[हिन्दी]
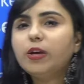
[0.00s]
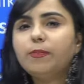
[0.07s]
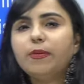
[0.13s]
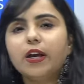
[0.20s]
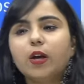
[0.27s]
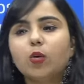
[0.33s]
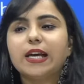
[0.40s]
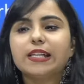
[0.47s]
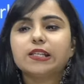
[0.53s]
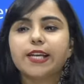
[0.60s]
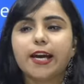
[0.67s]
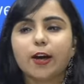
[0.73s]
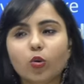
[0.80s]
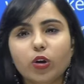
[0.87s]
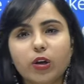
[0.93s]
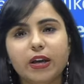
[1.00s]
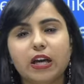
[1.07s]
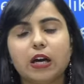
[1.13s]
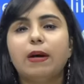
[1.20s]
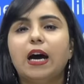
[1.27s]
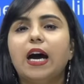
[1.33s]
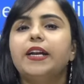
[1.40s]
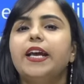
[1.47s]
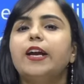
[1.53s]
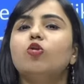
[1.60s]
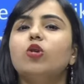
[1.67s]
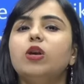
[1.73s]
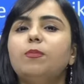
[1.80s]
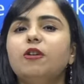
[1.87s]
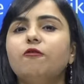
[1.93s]
कोई भी रिक्वेस्ट है कोई भी कमांड है
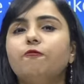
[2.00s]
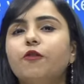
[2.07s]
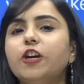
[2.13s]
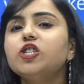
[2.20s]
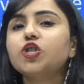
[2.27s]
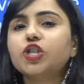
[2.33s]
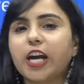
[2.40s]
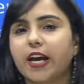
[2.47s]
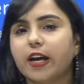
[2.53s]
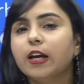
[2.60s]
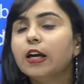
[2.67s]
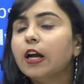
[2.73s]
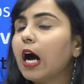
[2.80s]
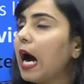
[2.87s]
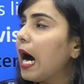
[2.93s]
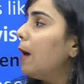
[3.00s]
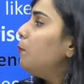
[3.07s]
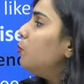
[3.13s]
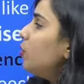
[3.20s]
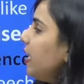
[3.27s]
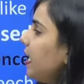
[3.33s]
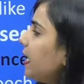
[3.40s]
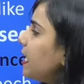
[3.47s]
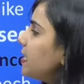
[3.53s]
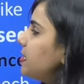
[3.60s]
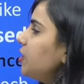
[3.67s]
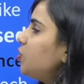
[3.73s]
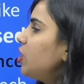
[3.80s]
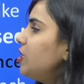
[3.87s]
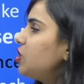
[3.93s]
कोई भी विश है आप उन्हें
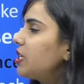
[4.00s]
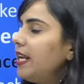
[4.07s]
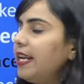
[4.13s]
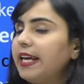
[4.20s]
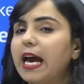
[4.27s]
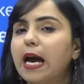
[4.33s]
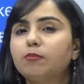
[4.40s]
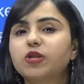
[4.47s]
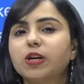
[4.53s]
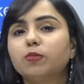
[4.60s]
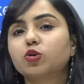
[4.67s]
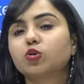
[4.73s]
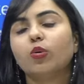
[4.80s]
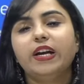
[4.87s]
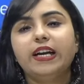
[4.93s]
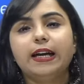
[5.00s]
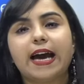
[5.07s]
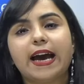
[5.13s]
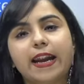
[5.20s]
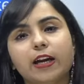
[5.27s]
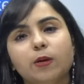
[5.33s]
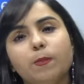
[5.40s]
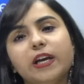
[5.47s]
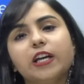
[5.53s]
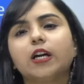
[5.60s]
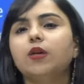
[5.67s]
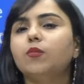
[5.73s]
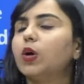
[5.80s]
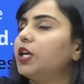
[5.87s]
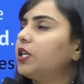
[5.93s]
कैसे चेंज करेंगे आप जब उसको इनडायरेक्ट में
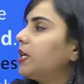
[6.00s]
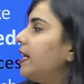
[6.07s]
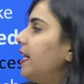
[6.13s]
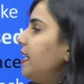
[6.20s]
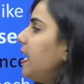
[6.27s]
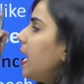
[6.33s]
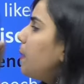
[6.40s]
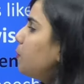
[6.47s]
कन्वर्ट करेंगे